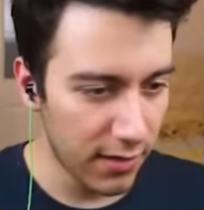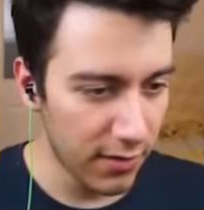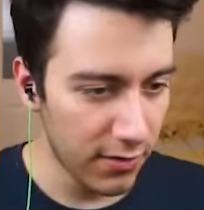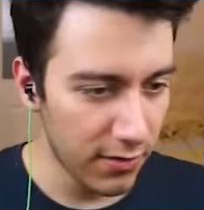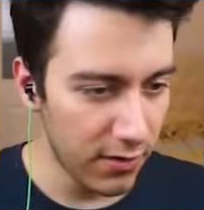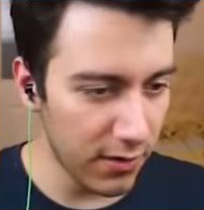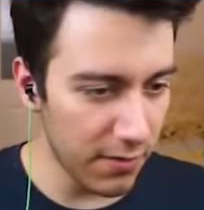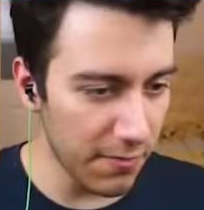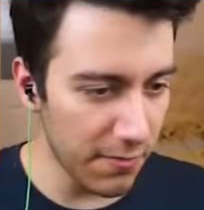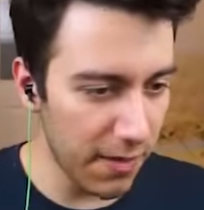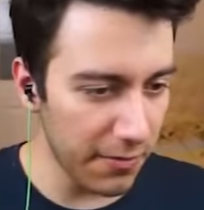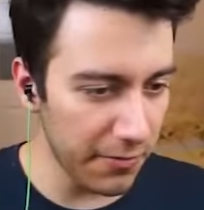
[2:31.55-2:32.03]

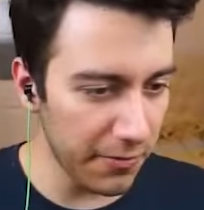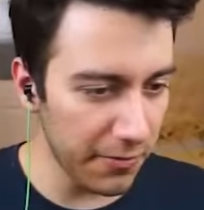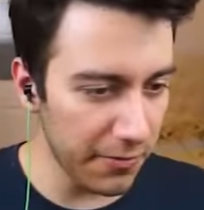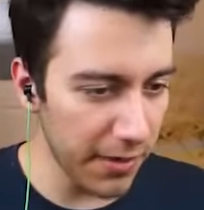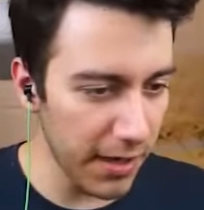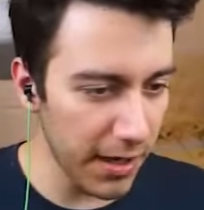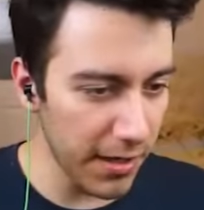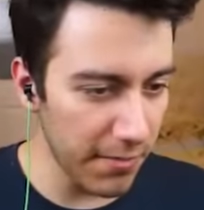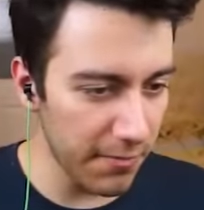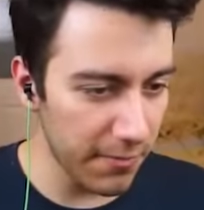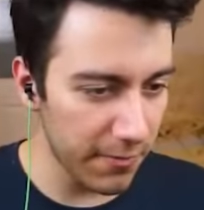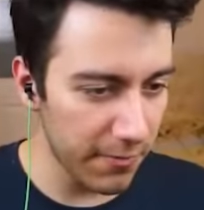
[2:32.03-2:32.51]
Durma
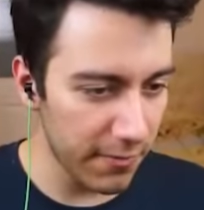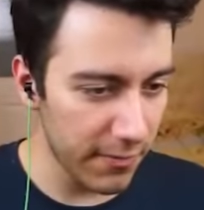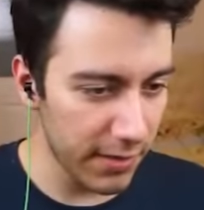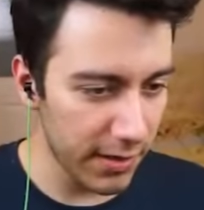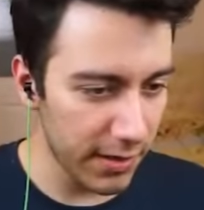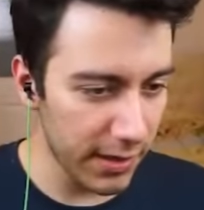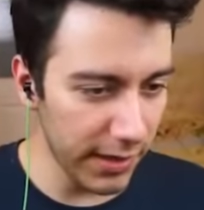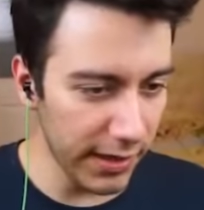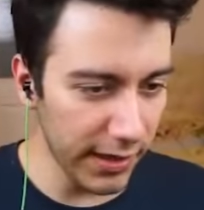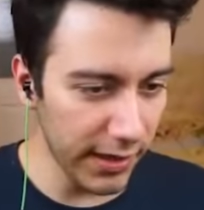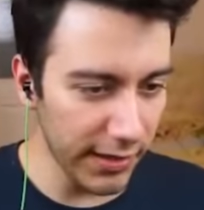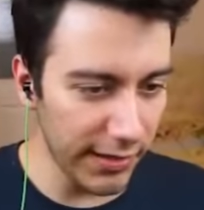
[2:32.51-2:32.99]
bebeğim.
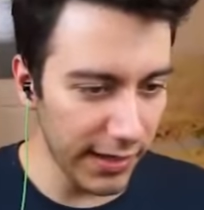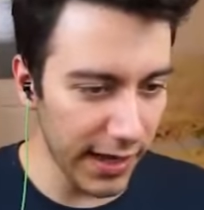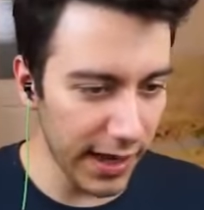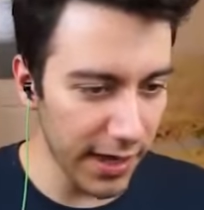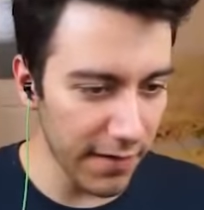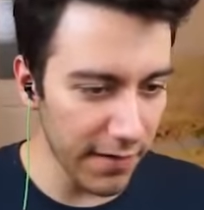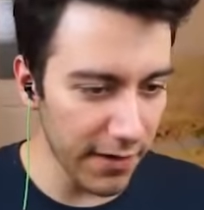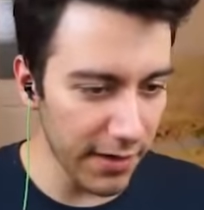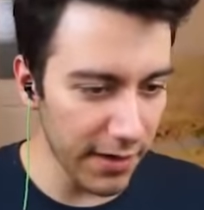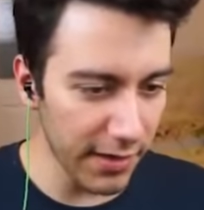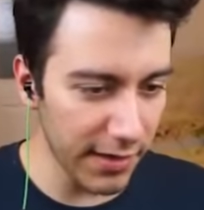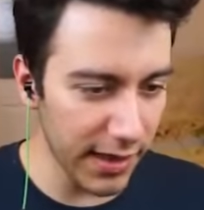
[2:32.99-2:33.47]
İki
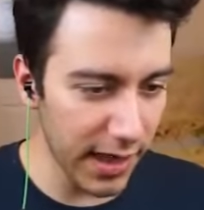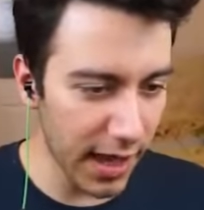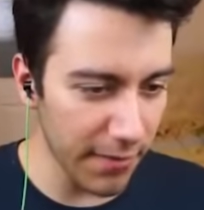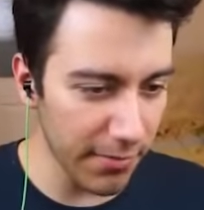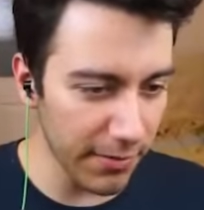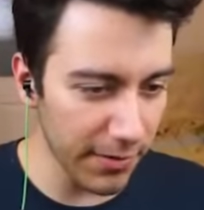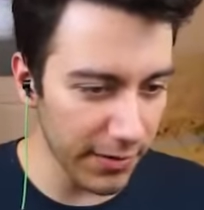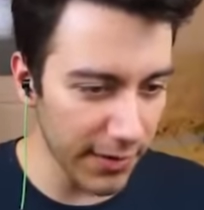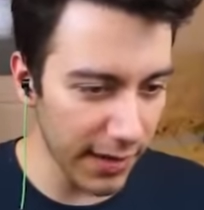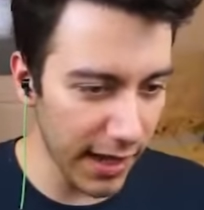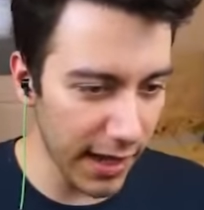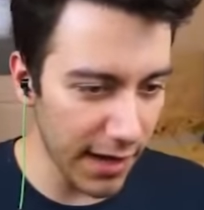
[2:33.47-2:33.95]
Trevor.
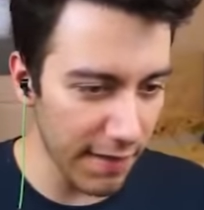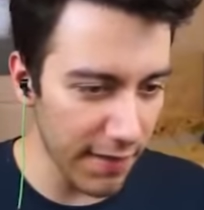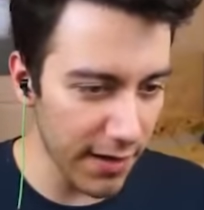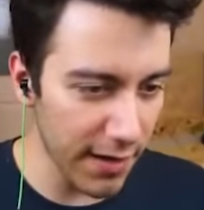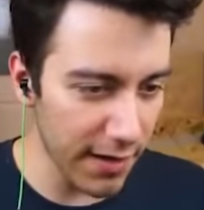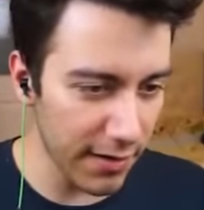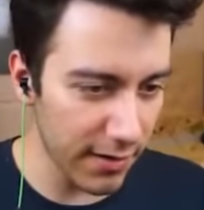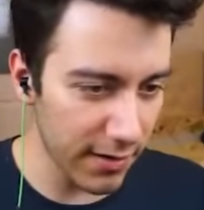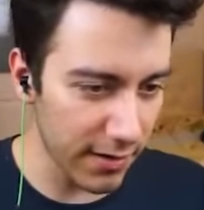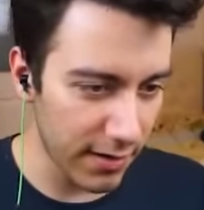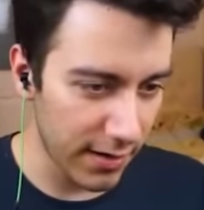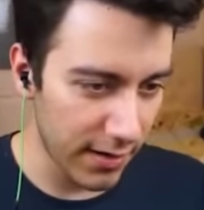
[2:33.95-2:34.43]
Double
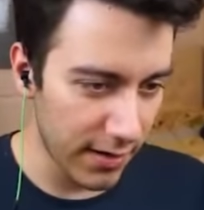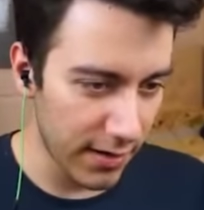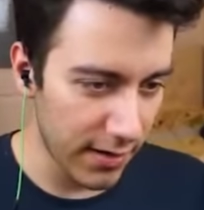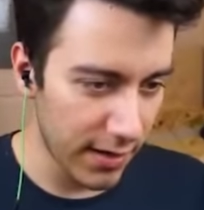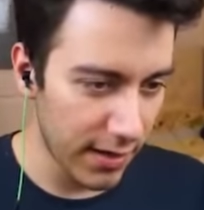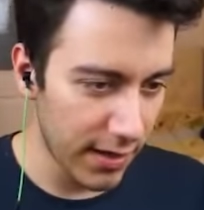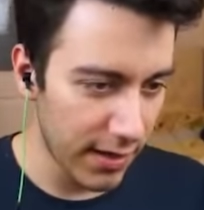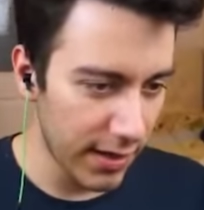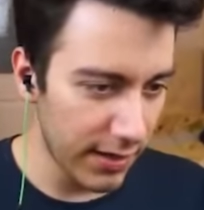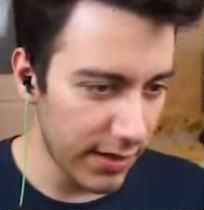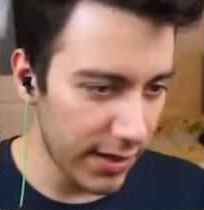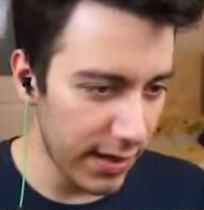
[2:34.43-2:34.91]
Trevor.
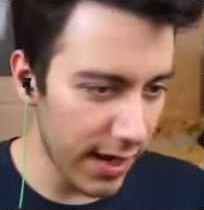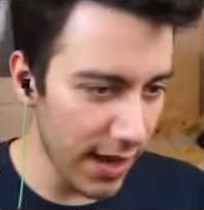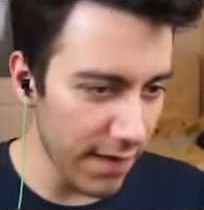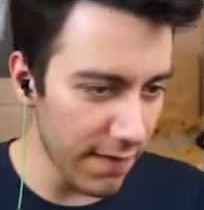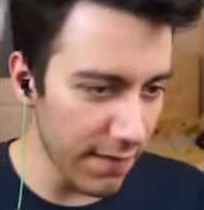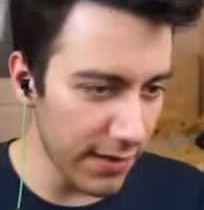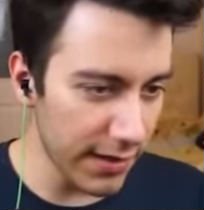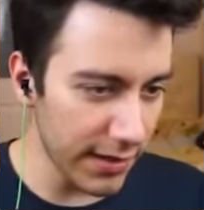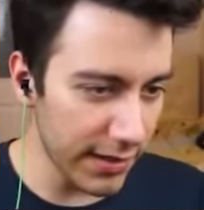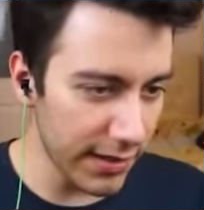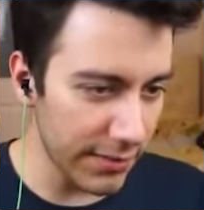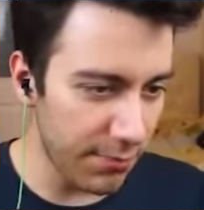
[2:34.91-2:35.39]

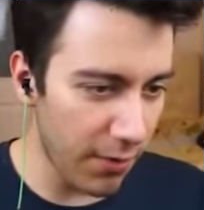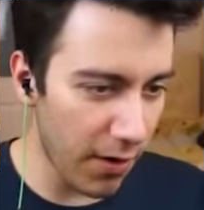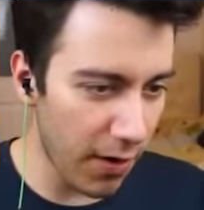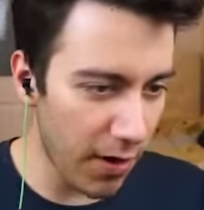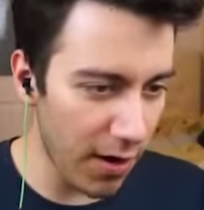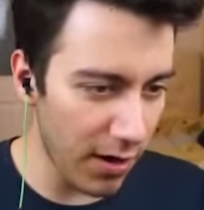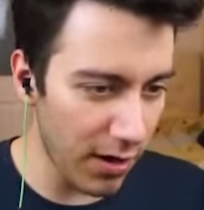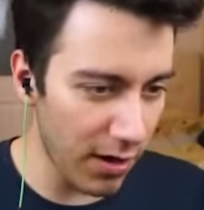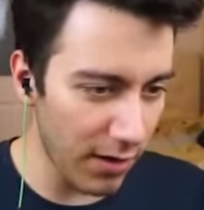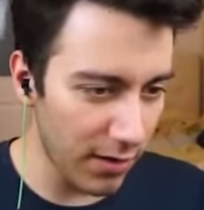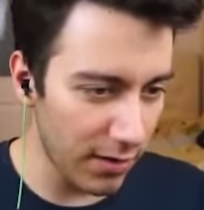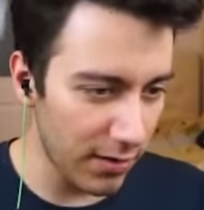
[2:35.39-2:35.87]
Trevor
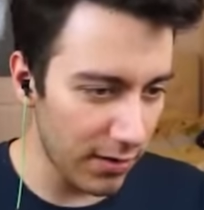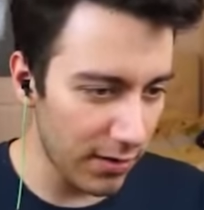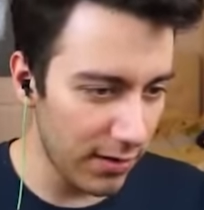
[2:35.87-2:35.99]
Porn.